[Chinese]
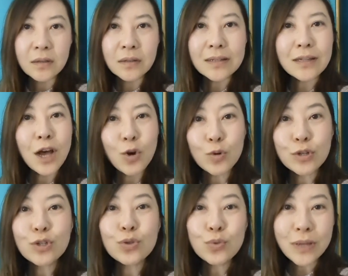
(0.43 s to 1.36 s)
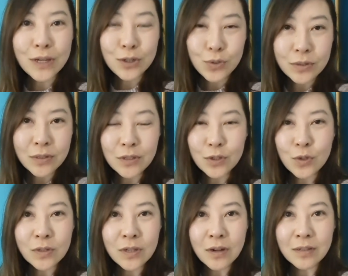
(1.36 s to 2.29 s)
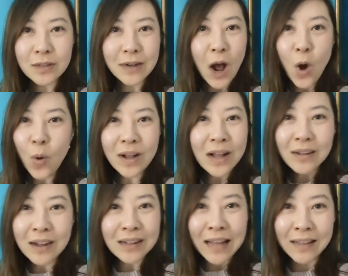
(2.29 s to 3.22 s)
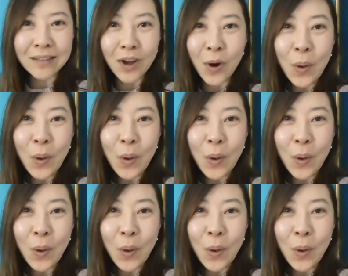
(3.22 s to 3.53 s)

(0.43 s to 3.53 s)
大家好，我是素颜出镜的钟小姐。然后我刚刚看到，